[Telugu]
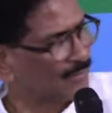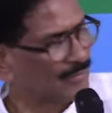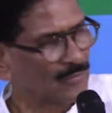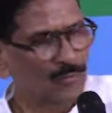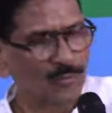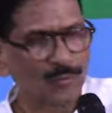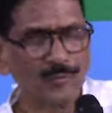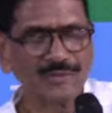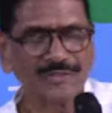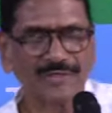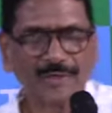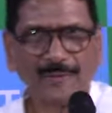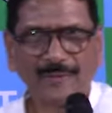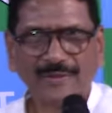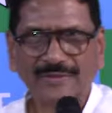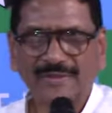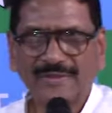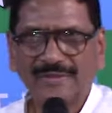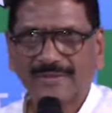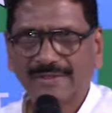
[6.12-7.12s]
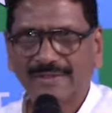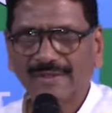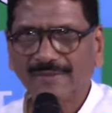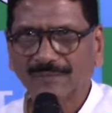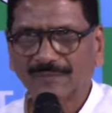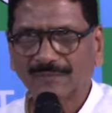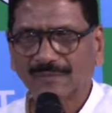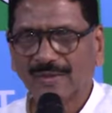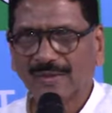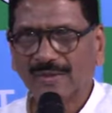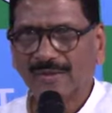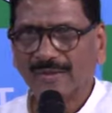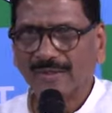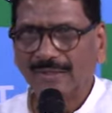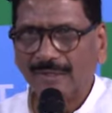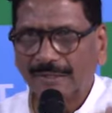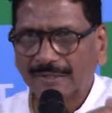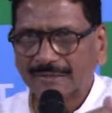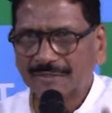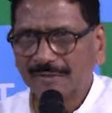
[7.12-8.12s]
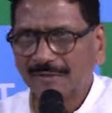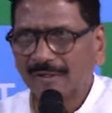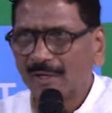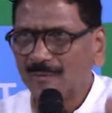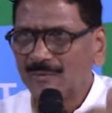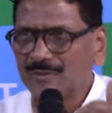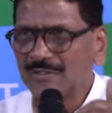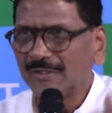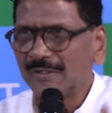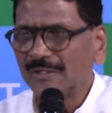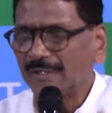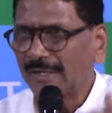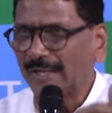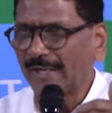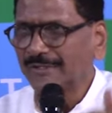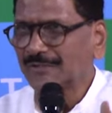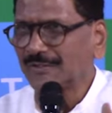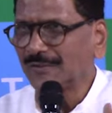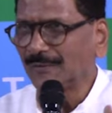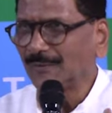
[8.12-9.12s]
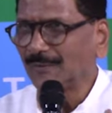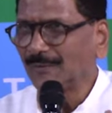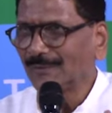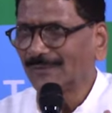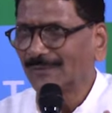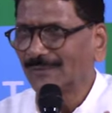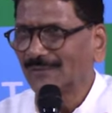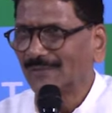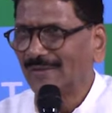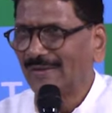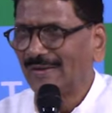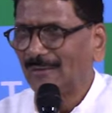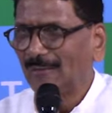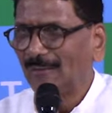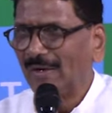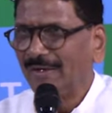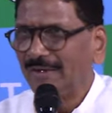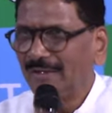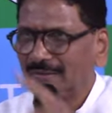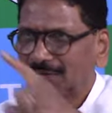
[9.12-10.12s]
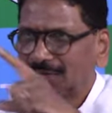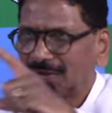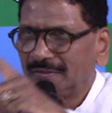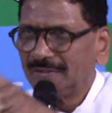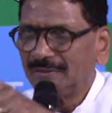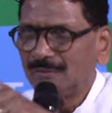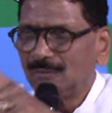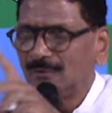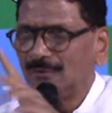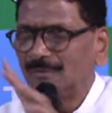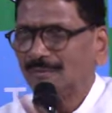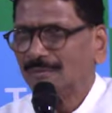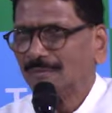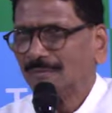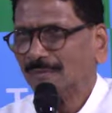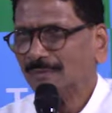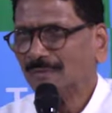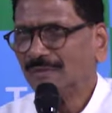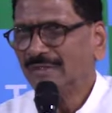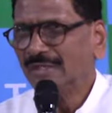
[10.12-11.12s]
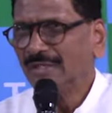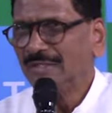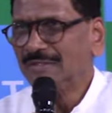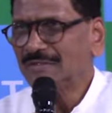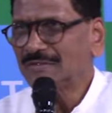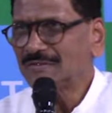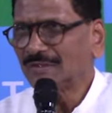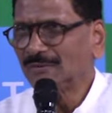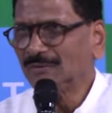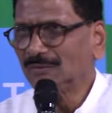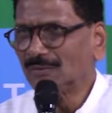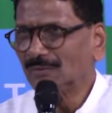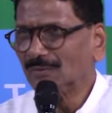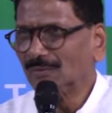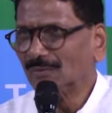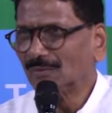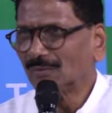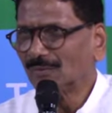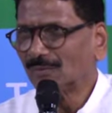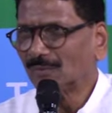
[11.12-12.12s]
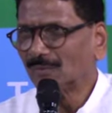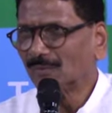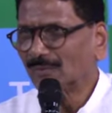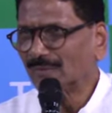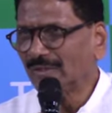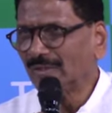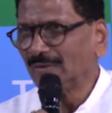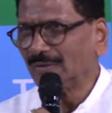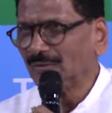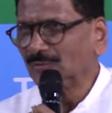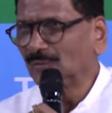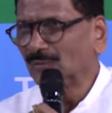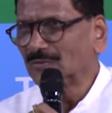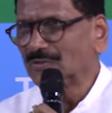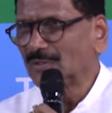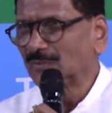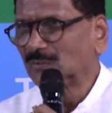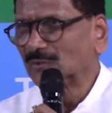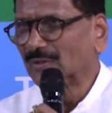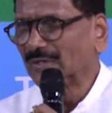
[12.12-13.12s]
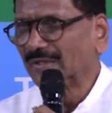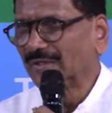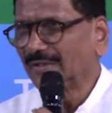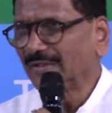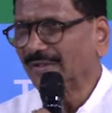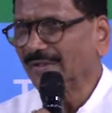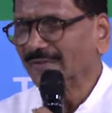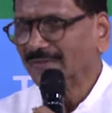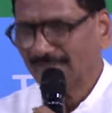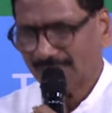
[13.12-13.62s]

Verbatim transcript: ఇంకో విషయం ఏంటంటే ఎలక్షన్ కమిషన్ ఇన్యాక్షన్ వాడిని అంతా నేను నిలదీస్తేందుకు నేను ఎందుకు చెప్తున్నా అంటే